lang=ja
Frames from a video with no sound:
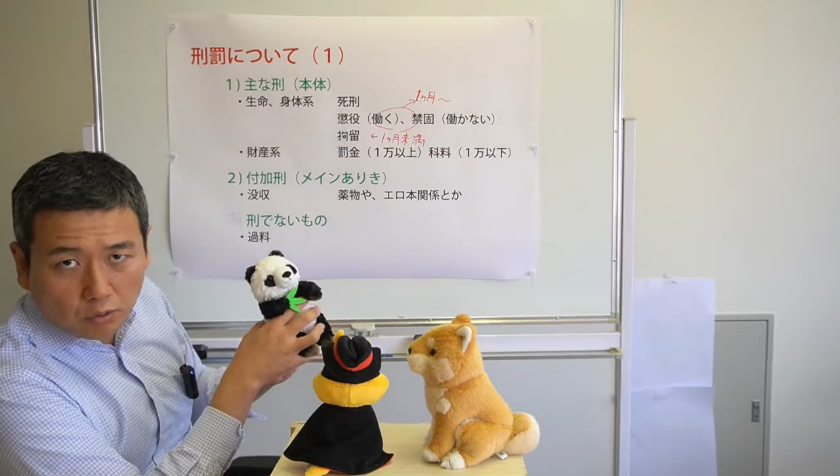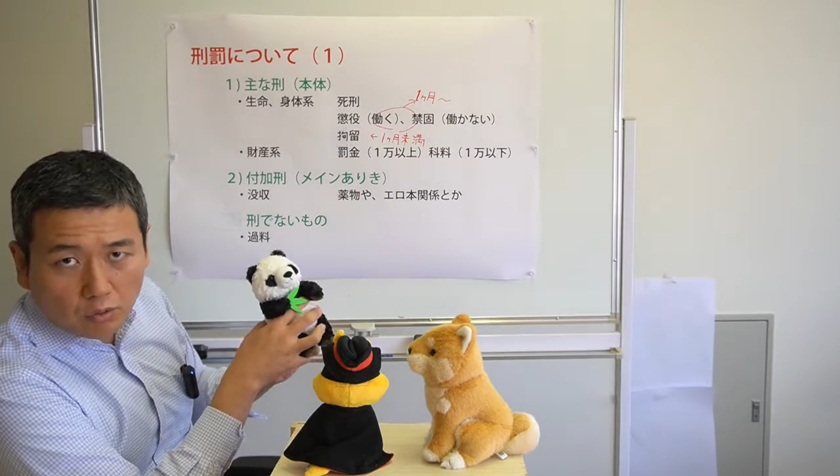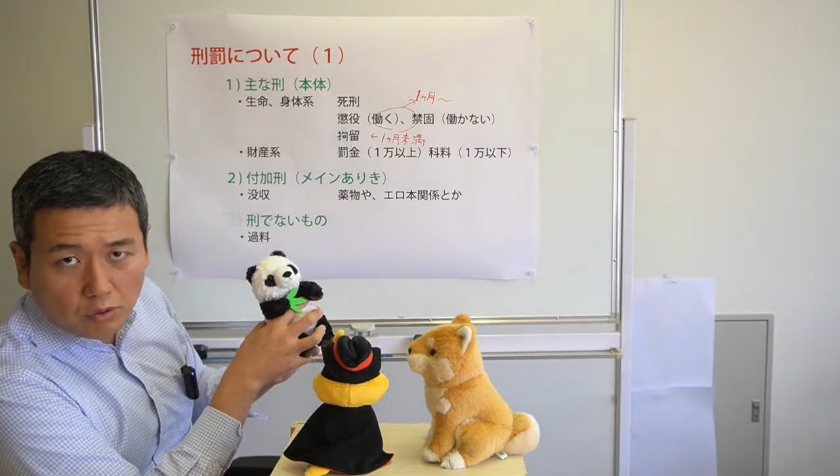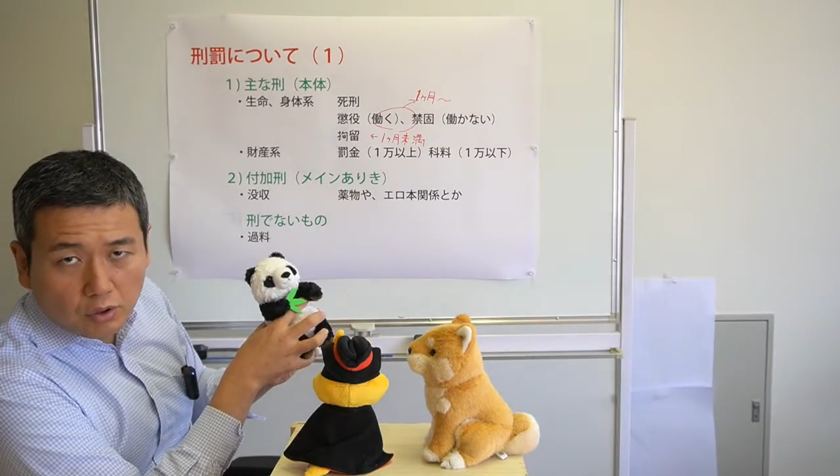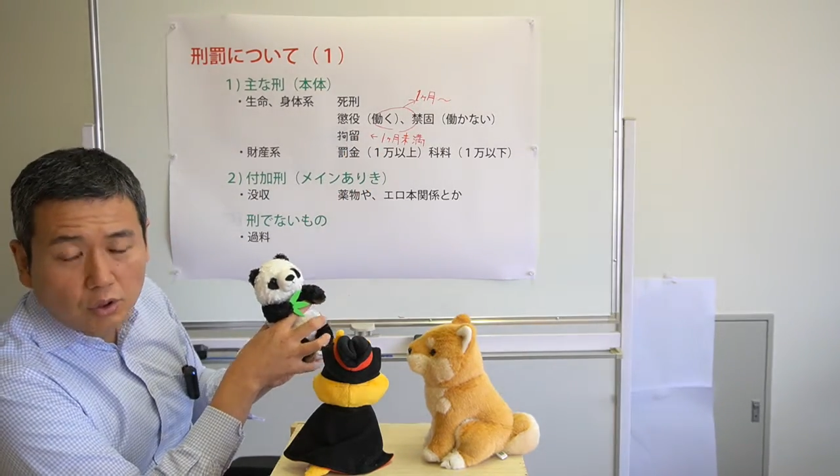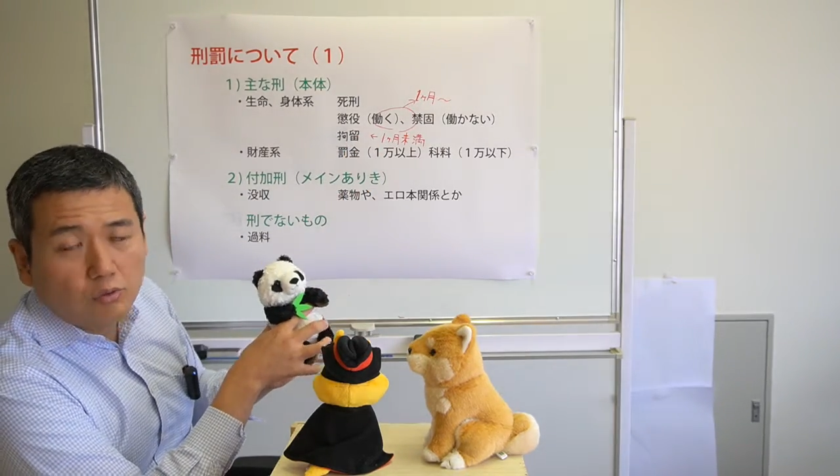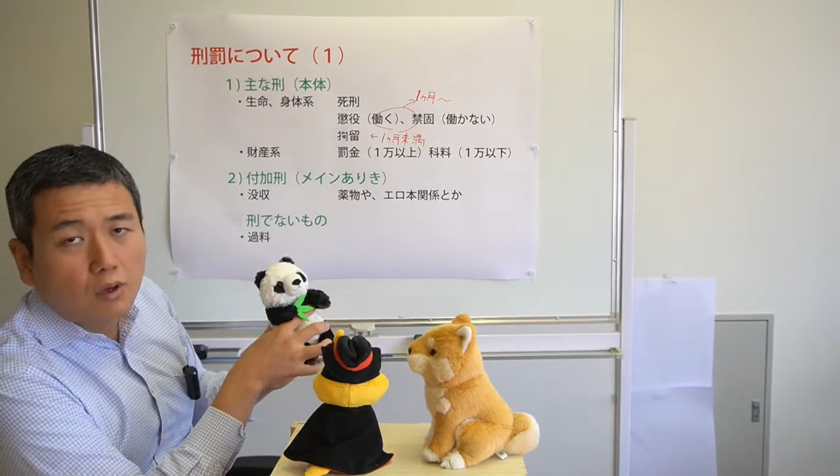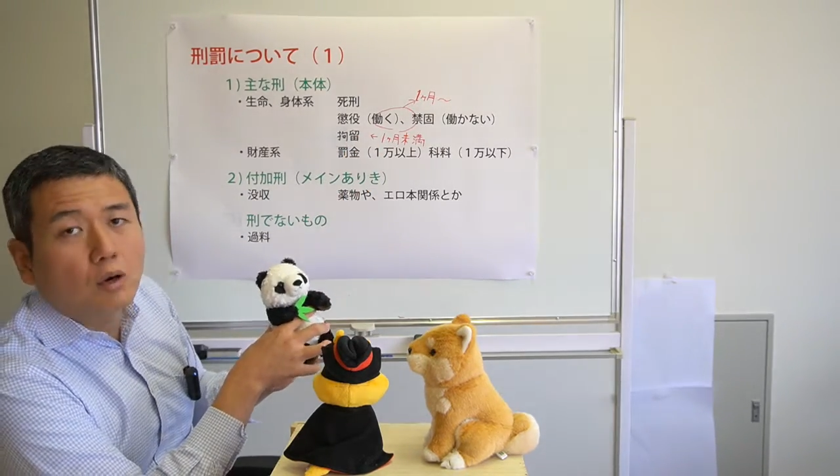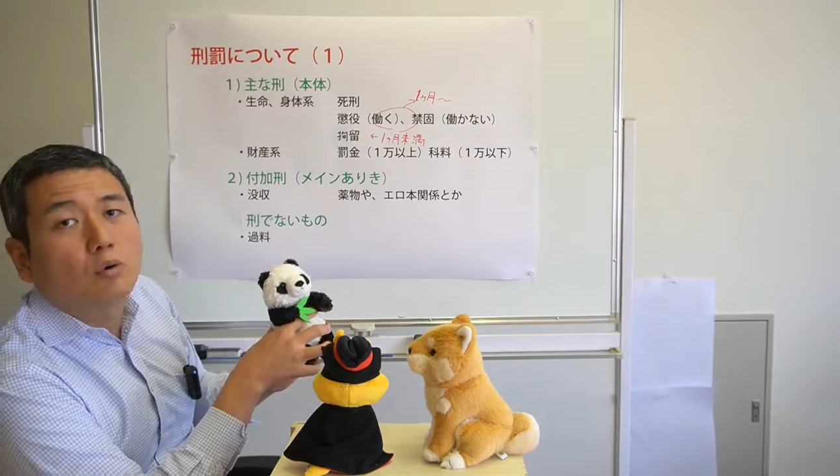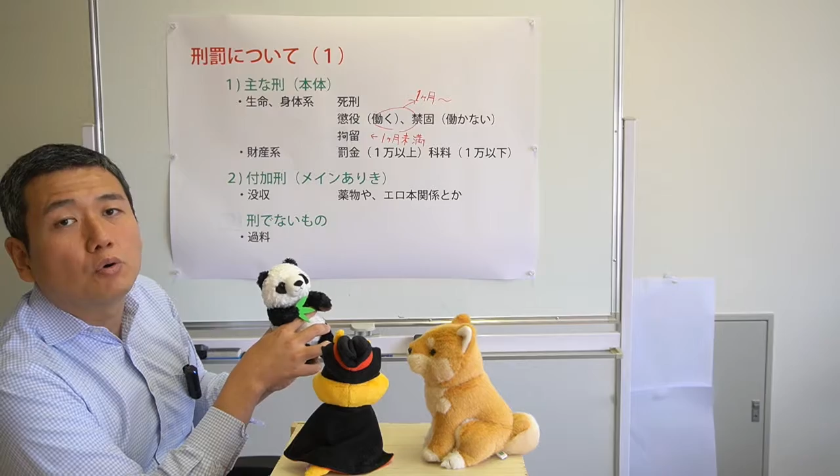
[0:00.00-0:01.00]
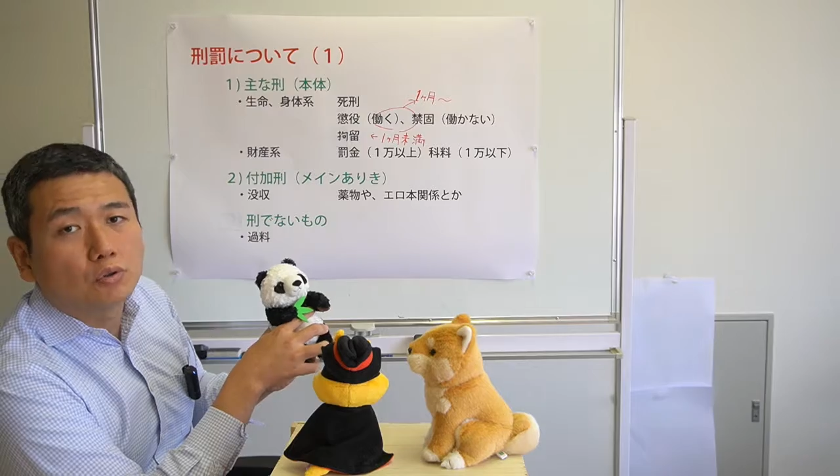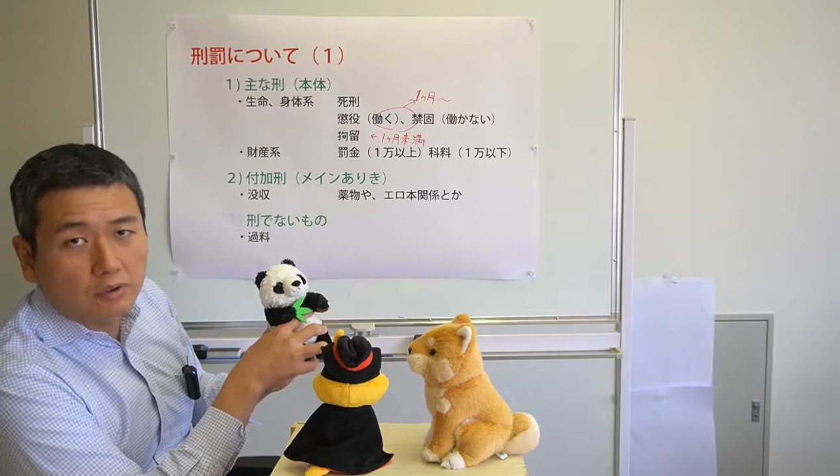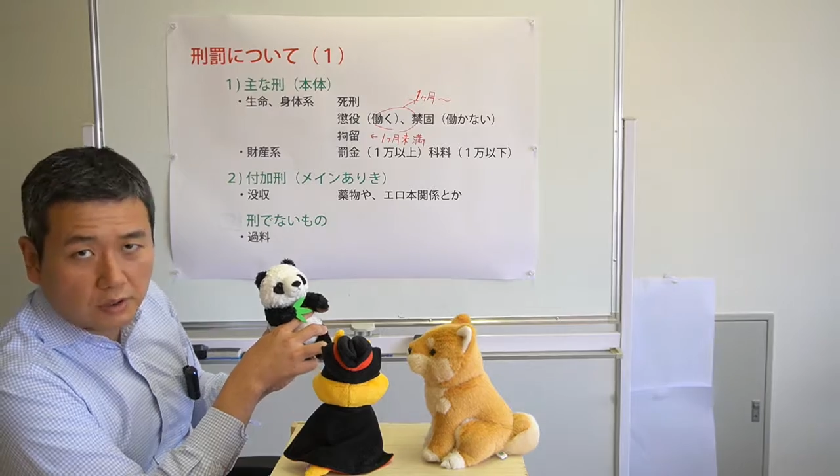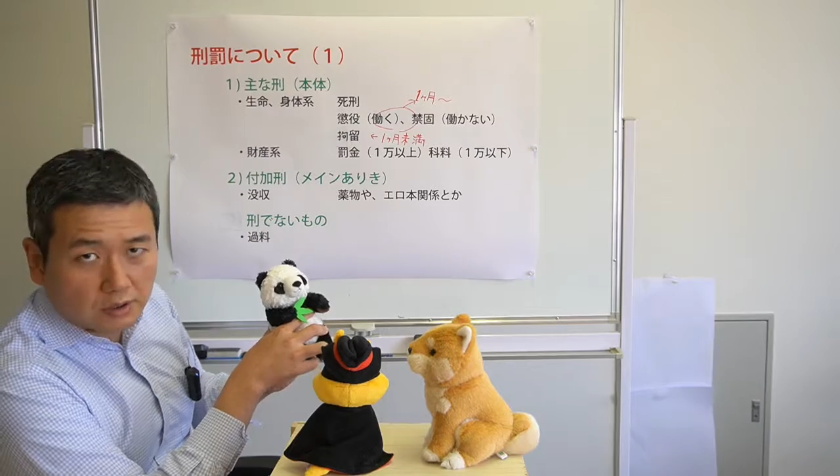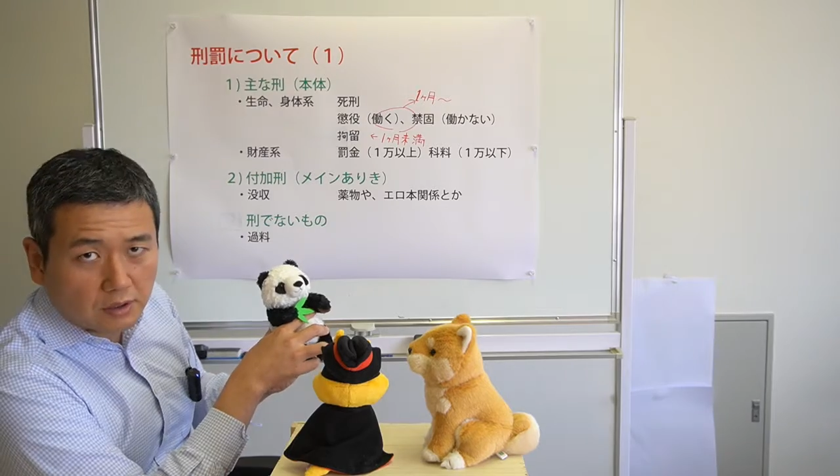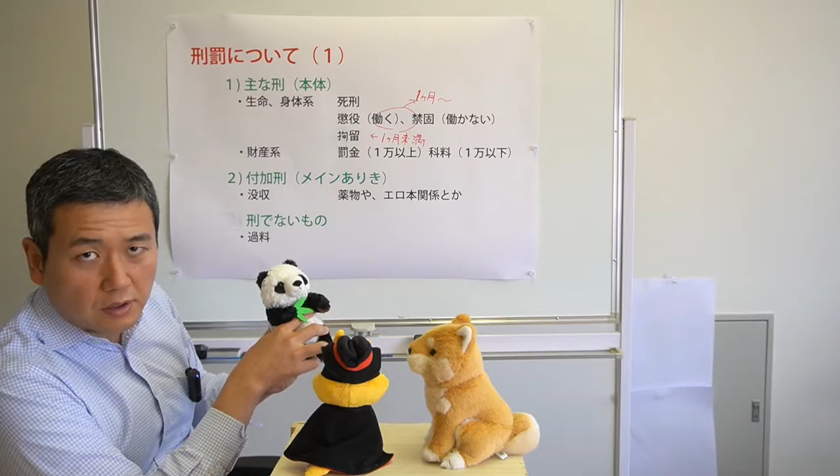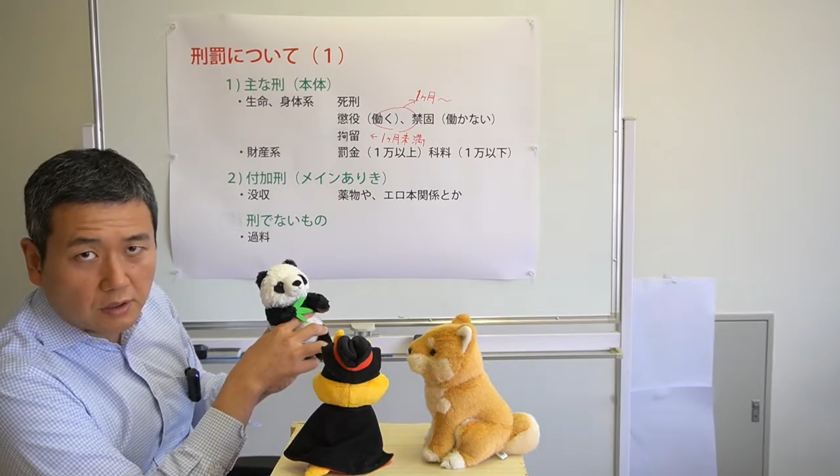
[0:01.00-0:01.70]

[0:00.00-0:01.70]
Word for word: というのが交流です